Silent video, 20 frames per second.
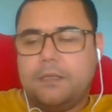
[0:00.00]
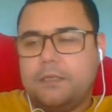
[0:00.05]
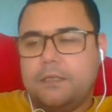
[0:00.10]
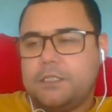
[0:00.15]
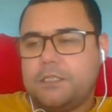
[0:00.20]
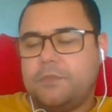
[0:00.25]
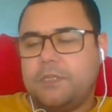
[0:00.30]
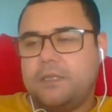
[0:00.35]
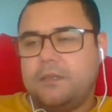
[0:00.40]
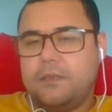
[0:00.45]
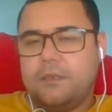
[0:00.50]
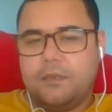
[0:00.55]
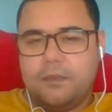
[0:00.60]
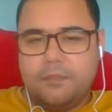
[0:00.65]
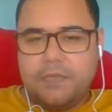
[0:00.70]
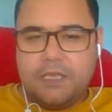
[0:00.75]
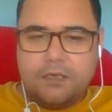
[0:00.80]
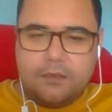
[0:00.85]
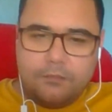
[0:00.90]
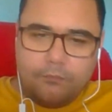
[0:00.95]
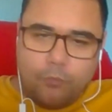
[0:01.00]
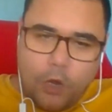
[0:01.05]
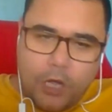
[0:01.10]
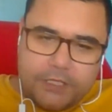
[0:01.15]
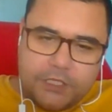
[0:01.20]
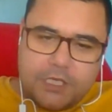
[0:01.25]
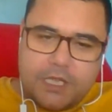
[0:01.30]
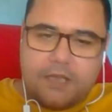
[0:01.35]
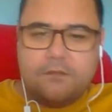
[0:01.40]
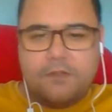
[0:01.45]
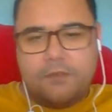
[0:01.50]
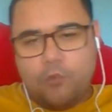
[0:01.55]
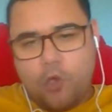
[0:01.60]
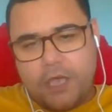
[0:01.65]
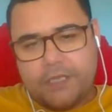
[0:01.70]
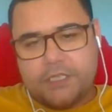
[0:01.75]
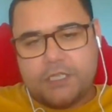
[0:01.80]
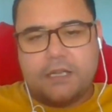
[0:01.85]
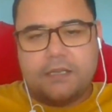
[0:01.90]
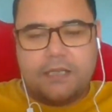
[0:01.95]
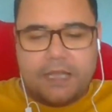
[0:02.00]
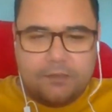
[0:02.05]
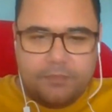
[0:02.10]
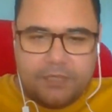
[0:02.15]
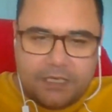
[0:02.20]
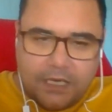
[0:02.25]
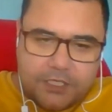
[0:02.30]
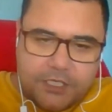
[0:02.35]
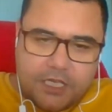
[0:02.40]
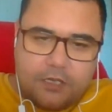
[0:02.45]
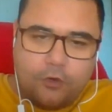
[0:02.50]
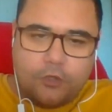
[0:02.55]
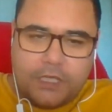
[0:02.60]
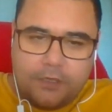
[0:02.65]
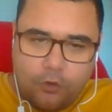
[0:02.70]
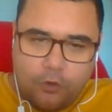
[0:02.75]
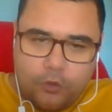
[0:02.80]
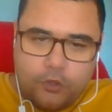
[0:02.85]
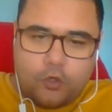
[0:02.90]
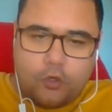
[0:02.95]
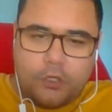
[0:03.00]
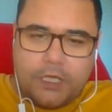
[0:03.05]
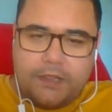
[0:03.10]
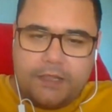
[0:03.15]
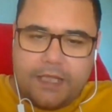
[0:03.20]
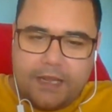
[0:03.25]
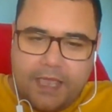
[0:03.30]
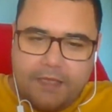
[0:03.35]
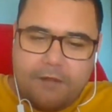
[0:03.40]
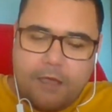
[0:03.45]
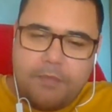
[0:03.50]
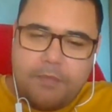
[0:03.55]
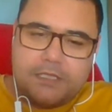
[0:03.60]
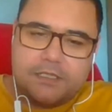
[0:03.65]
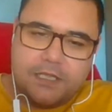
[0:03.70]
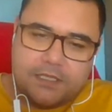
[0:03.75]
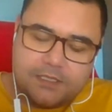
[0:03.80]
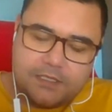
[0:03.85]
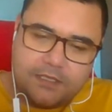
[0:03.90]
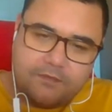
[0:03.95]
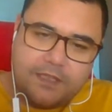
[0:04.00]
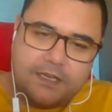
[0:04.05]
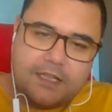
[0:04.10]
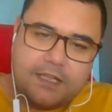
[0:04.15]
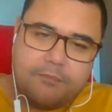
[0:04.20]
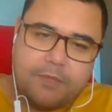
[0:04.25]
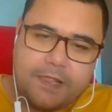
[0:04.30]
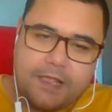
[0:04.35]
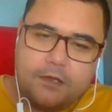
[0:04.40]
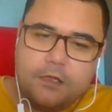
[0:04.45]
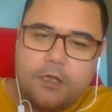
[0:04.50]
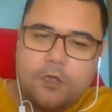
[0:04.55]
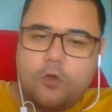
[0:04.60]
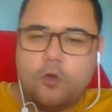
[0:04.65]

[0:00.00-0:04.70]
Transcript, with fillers: Şimdi mihri muaccel ve müeccel yani biri acele olan, önce olan yani evlenme esnasında verilen bedel.